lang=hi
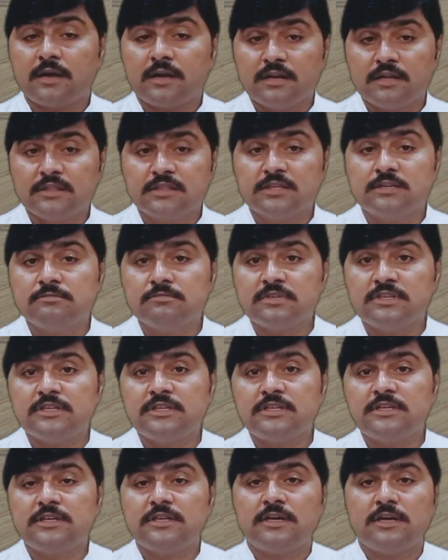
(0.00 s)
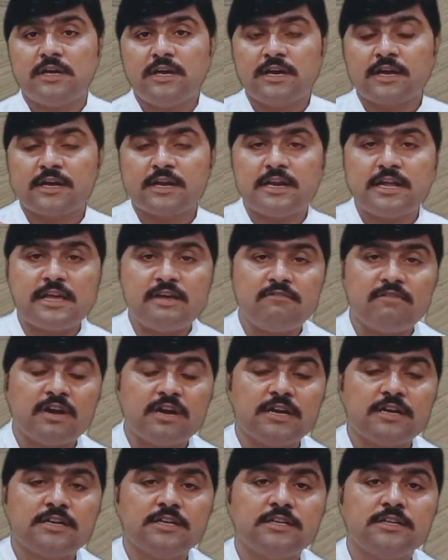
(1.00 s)
गंदम की एक नई
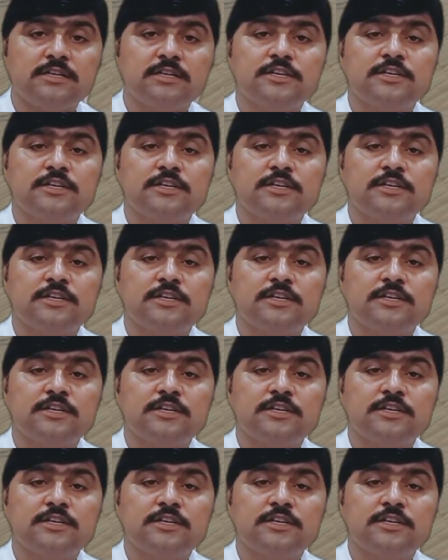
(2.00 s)
वैरायटी